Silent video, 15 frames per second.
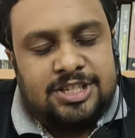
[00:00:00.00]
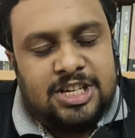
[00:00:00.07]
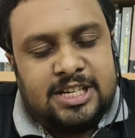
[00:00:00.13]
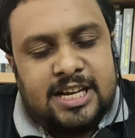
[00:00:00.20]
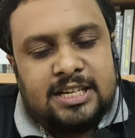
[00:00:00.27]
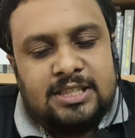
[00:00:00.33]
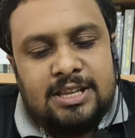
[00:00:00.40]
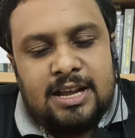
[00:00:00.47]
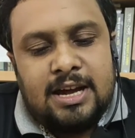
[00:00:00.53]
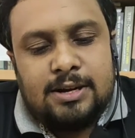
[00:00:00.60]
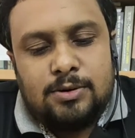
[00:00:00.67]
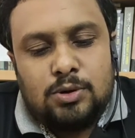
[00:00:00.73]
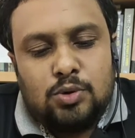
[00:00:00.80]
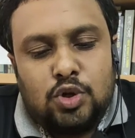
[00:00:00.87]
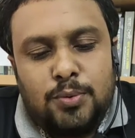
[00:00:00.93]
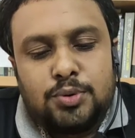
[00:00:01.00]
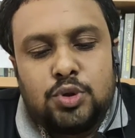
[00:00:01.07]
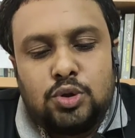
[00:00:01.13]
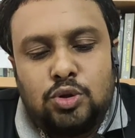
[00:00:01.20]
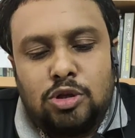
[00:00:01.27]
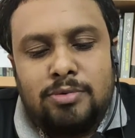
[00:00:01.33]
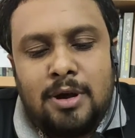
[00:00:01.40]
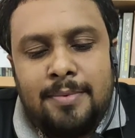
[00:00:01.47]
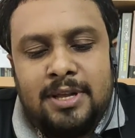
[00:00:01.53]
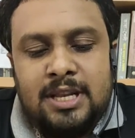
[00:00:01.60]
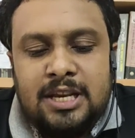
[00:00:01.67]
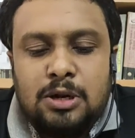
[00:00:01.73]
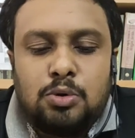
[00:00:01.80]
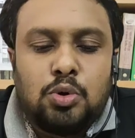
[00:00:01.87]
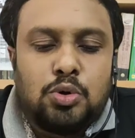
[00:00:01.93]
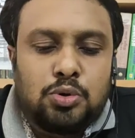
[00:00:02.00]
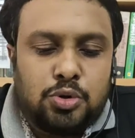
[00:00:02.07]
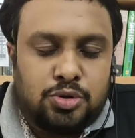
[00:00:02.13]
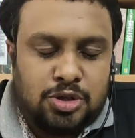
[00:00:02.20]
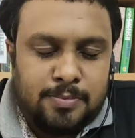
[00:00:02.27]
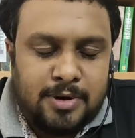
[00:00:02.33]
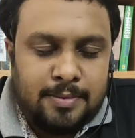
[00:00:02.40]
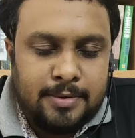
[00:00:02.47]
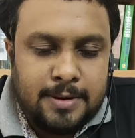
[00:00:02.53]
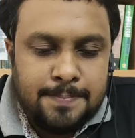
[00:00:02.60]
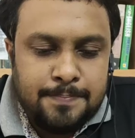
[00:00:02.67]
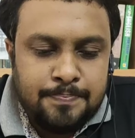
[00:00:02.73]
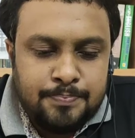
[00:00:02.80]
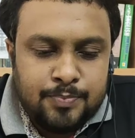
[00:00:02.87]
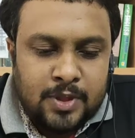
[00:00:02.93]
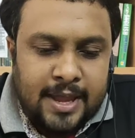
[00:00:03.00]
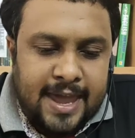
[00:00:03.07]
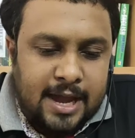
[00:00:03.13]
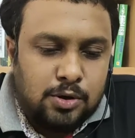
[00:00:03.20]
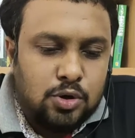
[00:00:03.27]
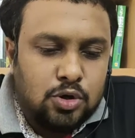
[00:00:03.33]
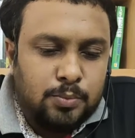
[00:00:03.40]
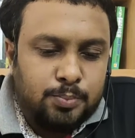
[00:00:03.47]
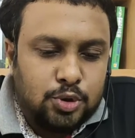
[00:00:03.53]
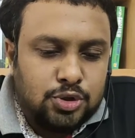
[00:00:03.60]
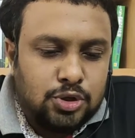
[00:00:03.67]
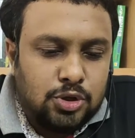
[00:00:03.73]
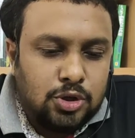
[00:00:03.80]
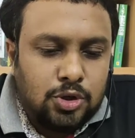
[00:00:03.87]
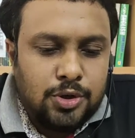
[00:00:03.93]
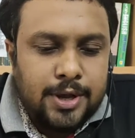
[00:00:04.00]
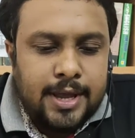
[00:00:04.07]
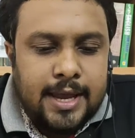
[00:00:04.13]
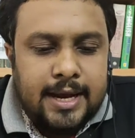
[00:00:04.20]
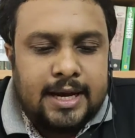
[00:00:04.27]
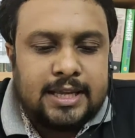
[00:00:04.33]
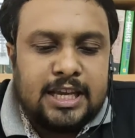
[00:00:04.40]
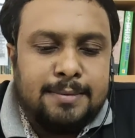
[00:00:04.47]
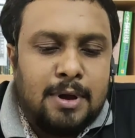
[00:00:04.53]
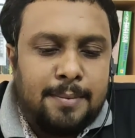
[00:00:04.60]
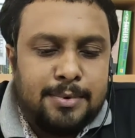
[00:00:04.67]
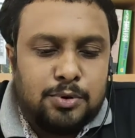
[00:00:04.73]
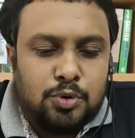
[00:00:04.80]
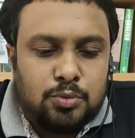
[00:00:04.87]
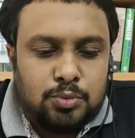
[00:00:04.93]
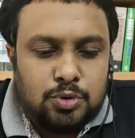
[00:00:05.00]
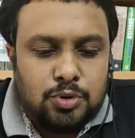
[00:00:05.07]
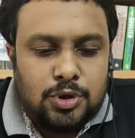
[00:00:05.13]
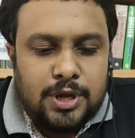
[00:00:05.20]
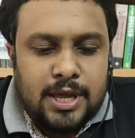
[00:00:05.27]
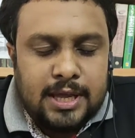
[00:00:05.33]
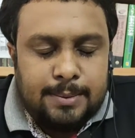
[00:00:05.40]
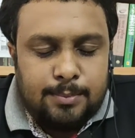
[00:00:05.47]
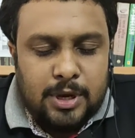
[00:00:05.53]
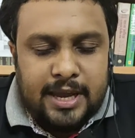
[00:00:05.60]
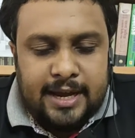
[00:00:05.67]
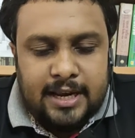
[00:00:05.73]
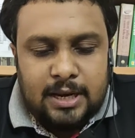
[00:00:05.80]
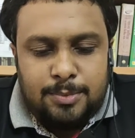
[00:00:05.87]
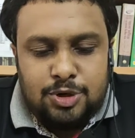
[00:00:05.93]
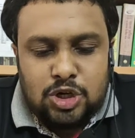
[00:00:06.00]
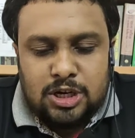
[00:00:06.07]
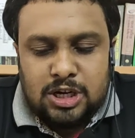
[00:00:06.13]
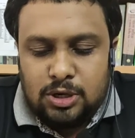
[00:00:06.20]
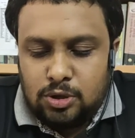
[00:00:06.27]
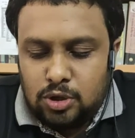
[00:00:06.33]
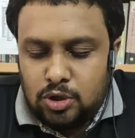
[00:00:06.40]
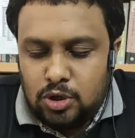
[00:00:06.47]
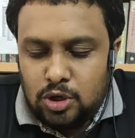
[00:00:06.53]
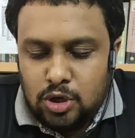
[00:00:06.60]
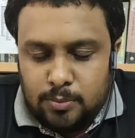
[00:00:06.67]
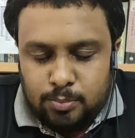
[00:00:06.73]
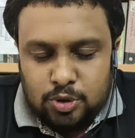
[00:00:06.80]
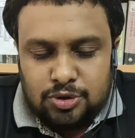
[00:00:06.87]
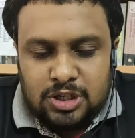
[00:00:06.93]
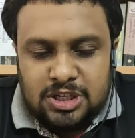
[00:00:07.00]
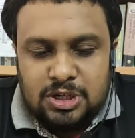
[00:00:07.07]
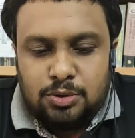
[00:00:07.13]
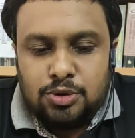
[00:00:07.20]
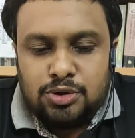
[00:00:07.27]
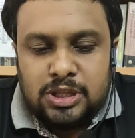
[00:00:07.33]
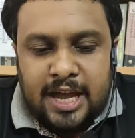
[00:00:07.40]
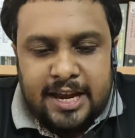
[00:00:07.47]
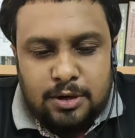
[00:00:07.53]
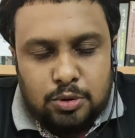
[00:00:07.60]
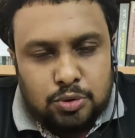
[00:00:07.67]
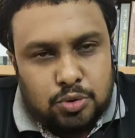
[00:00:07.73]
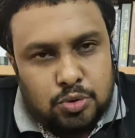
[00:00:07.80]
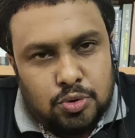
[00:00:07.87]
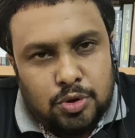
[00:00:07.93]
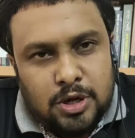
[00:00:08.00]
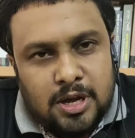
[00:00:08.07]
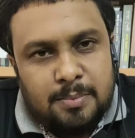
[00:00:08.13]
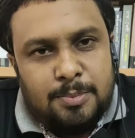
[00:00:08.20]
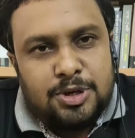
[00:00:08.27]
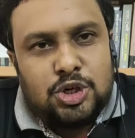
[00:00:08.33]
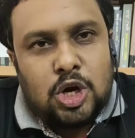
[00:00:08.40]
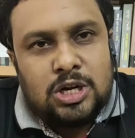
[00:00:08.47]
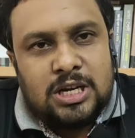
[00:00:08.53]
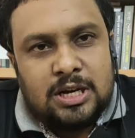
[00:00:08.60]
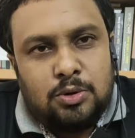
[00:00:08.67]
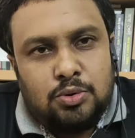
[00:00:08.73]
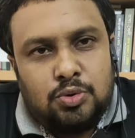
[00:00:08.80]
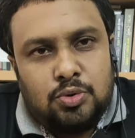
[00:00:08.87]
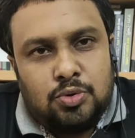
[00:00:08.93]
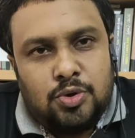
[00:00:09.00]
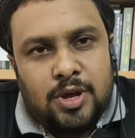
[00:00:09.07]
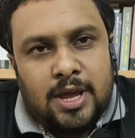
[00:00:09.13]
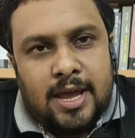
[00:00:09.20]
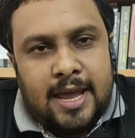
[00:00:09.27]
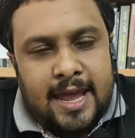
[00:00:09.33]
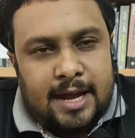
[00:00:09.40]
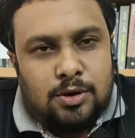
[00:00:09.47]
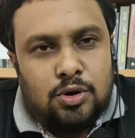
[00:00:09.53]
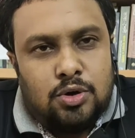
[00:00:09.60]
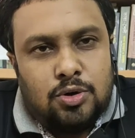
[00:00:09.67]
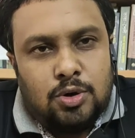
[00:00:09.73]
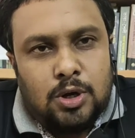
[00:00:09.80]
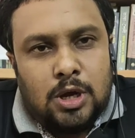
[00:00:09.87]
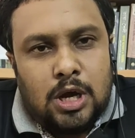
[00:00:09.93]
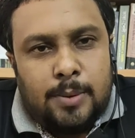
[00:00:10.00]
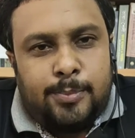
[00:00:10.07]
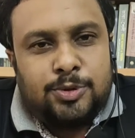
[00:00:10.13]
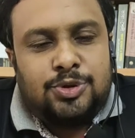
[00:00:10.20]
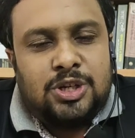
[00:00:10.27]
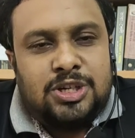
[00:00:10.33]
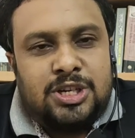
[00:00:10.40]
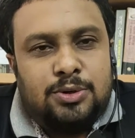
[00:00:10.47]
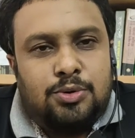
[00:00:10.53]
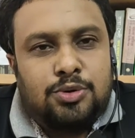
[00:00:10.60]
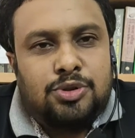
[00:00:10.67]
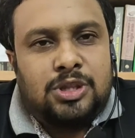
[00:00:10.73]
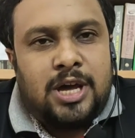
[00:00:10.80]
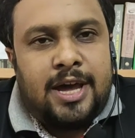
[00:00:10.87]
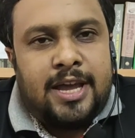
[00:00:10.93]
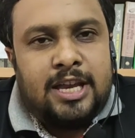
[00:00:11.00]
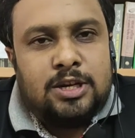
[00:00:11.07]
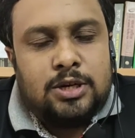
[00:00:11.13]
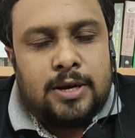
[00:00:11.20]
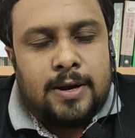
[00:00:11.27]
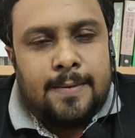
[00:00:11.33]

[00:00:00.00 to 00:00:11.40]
শিক্ষার্থীরা খুব সুন্দরভাবে এটাকে গ্রহণ করতে পারবে এখন প্রশ্ন হলো এটা কিভাবে করব। এখানে বিষয়টা হলো প্রত্যেকটি অধ্যায় নতুন বিষয়টা নতুন এখন প্রত্যেকটি অধ্যায়ের